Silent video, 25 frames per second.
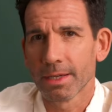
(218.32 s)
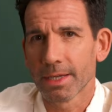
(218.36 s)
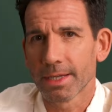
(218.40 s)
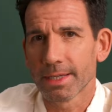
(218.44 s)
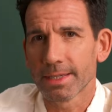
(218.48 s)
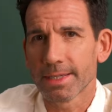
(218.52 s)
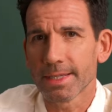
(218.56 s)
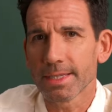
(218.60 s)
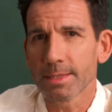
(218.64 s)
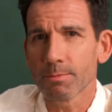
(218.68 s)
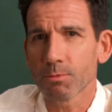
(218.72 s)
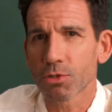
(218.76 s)

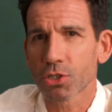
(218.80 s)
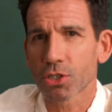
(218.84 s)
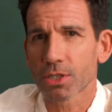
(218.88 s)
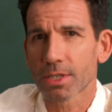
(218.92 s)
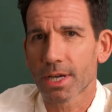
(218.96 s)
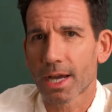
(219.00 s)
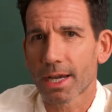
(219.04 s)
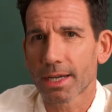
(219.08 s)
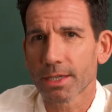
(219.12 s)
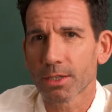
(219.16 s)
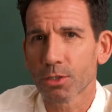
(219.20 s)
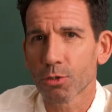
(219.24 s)
In diesem
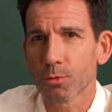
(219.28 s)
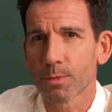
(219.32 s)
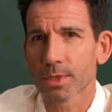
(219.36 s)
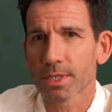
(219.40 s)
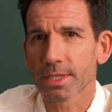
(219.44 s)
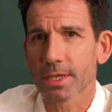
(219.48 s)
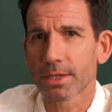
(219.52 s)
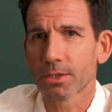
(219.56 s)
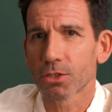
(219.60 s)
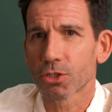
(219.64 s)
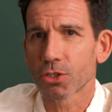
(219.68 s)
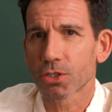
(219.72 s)
Stadium
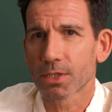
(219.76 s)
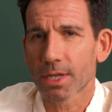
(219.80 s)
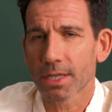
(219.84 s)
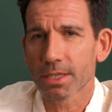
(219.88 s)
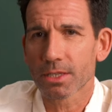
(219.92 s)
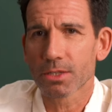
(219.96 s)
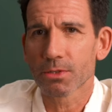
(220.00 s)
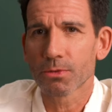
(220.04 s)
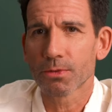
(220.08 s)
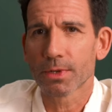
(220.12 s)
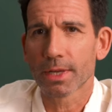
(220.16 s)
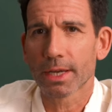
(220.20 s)
ist eine
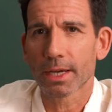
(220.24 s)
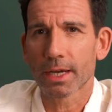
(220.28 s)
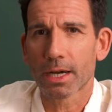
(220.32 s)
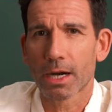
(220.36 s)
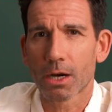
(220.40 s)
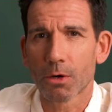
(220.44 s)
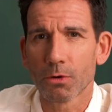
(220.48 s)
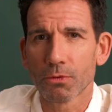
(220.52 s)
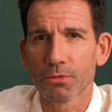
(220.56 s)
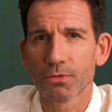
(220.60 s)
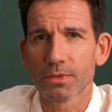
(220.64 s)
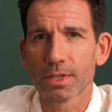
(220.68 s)
stationäre
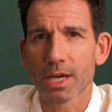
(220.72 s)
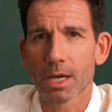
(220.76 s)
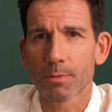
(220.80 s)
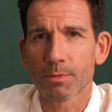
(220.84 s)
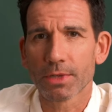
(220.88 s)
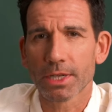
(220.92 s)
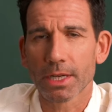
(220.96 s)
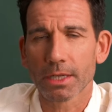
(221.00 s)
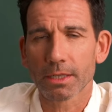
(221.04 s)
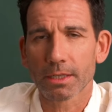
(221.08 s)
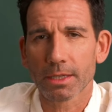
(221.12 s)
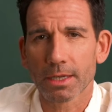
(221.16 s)

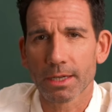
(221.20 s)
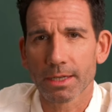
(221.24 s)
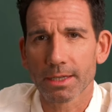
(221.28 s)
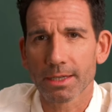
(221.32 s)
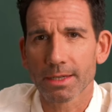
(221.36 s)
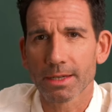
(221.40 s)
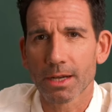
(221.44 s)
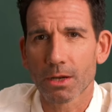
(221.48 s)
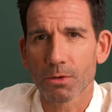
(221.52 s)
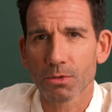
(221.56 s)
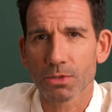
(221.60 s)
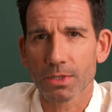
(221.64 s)
Aufnahme in ein
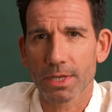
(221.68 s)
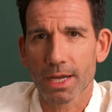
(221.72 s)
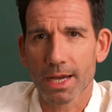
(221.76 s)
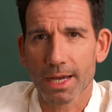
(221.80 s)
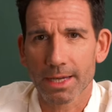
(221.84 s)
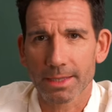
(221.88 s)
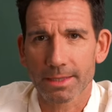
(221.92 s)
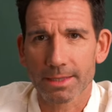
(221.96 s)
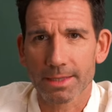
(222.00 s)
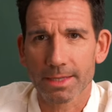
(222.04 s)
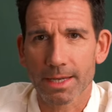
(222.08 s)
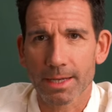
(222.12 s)
Krankenhaus
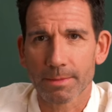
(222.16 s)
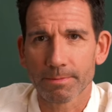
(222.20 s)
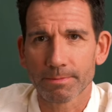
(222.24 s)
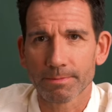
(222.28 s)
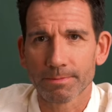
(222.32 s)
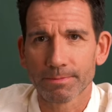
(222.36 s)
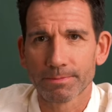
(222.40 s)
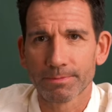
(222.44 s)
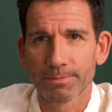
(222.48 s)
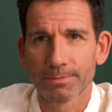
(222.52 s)
ratsam.